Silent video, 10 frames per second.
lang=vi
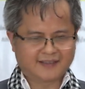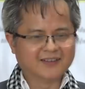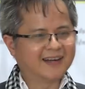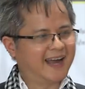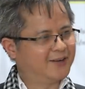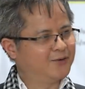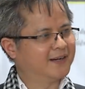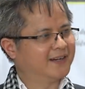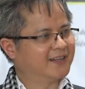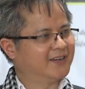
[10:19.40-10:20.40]
thường ngày của
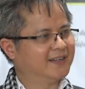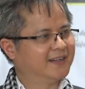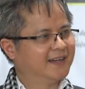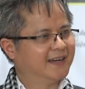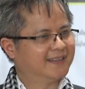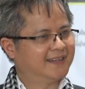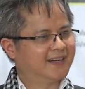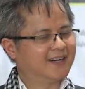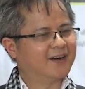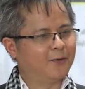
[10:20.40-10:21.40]
mình đó thôi thì
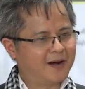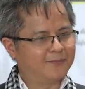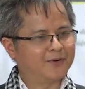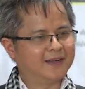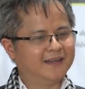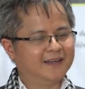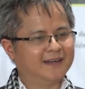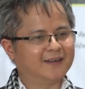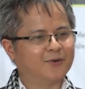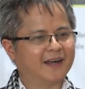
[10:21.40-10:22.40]
cái đó cũng là một cái ý
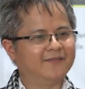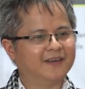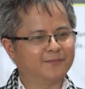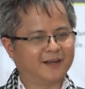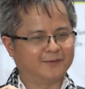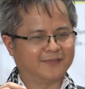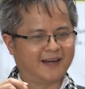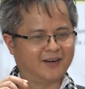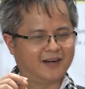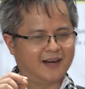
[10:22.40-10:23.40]
nghĩa của cái việc mà chúng
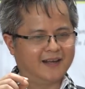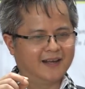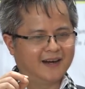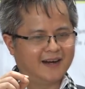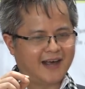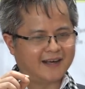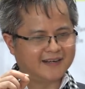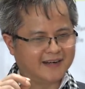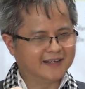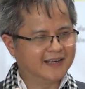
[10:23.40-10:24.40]
ta nói là là
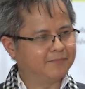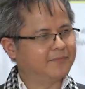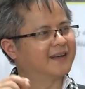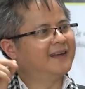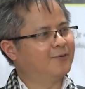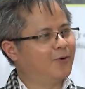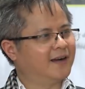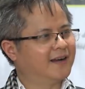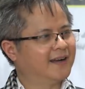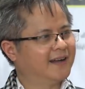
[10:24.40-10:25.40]
khởi nghiệp mà kiến quốc
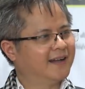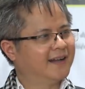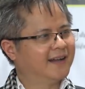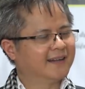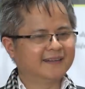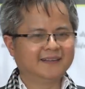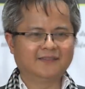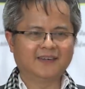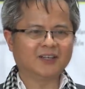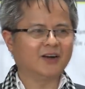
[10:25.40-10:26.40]
từ
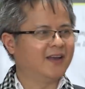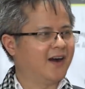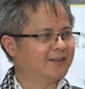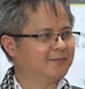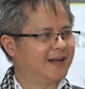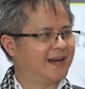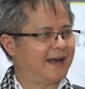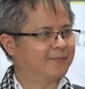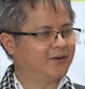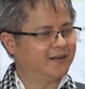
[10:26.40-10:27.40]
những việc nho nhỏ chúng ta
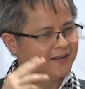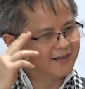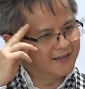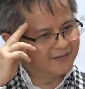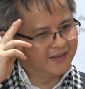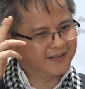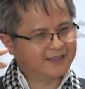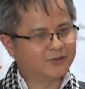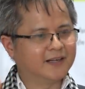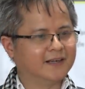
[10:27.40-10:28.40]
làm thôi nhưng với cái
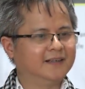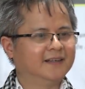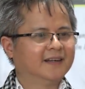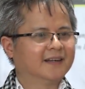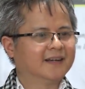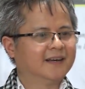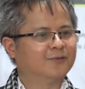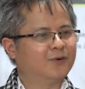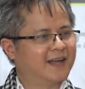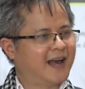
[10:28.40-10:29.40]
suy nghĩ đến
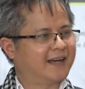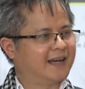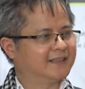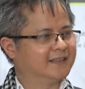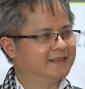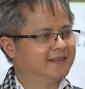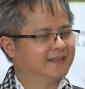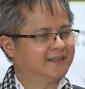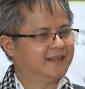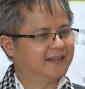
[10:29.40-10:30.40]
quốc gia đại sự
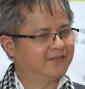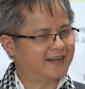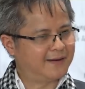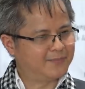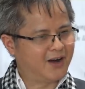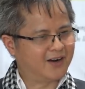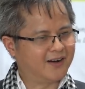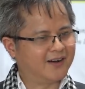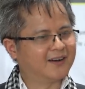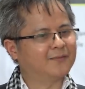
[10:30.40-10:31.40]
thì cái việc làm nhỏ
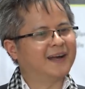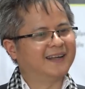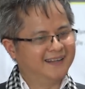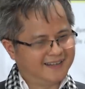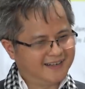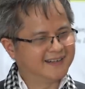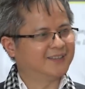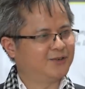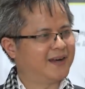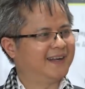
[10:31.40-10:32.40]
đó nó mang ý nghĩa
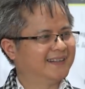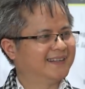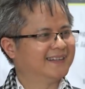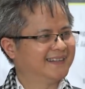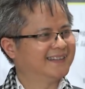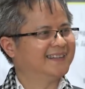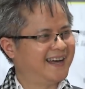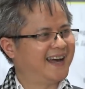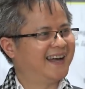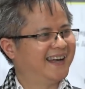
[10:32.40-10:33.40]
hơn thôi mà dạ